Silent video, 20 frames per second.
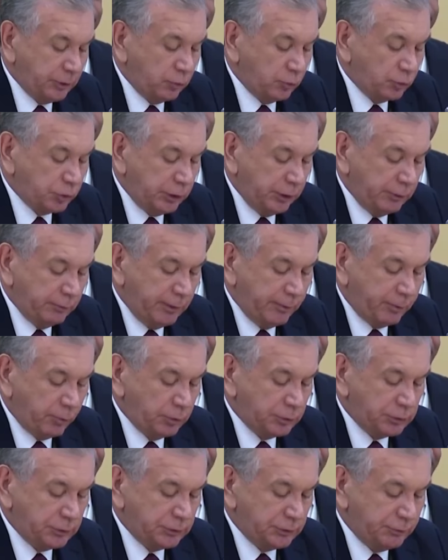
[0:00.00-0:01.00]
ушли
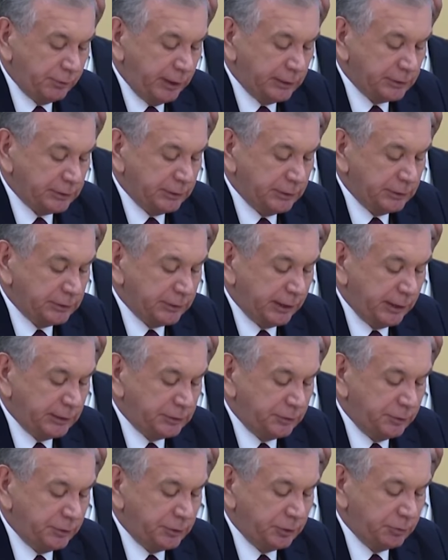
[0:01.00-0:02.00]
вопросы, связанные с
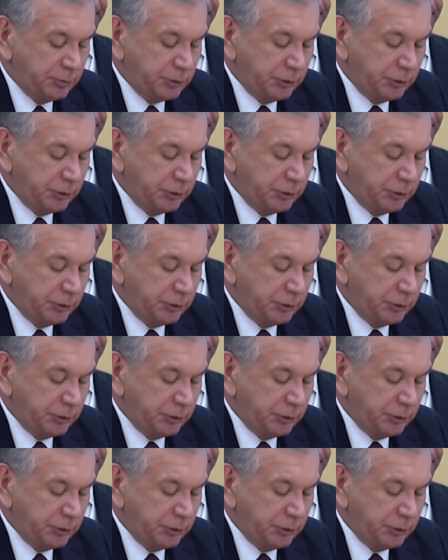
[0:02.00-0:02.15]
развитием